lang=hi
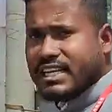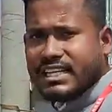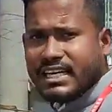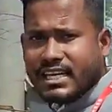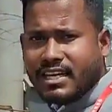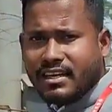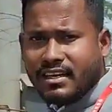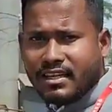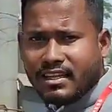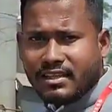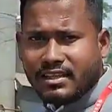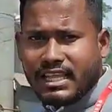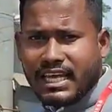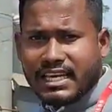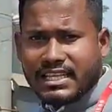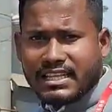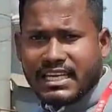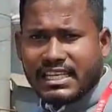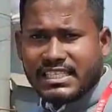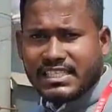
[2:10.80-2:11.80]
के लिए
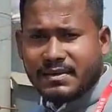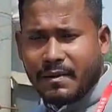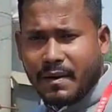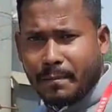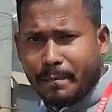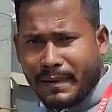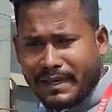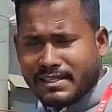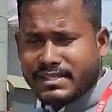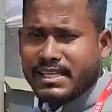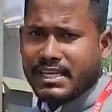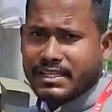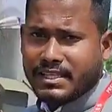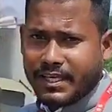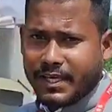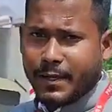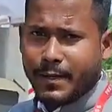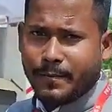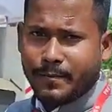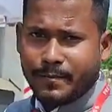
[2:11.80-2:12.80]
दर्द का सबब बन
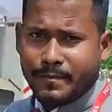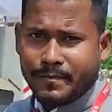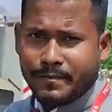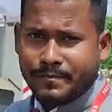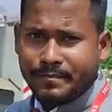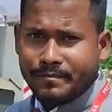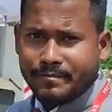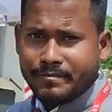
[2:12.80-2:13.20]
सकते हैं